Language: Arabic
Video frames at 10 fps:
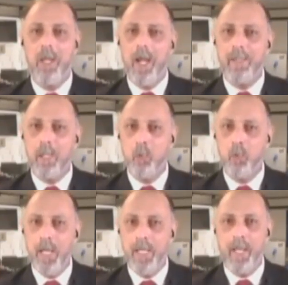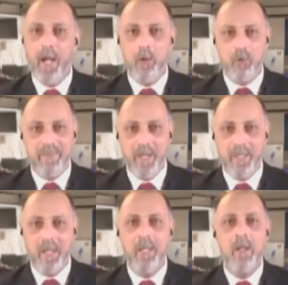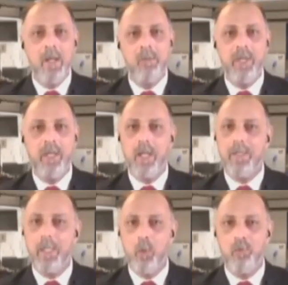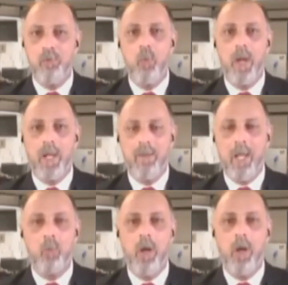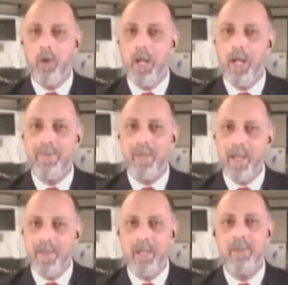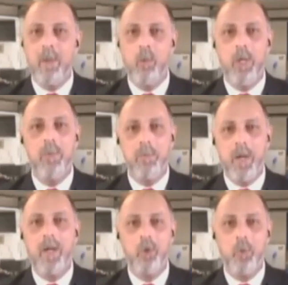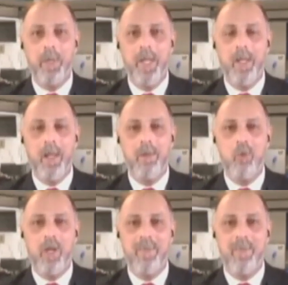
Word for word: ايضا هنالك عجز ايضا في قد يكون في الواردات وسلاسل التوريد مما قد يبقي على الاتجاهات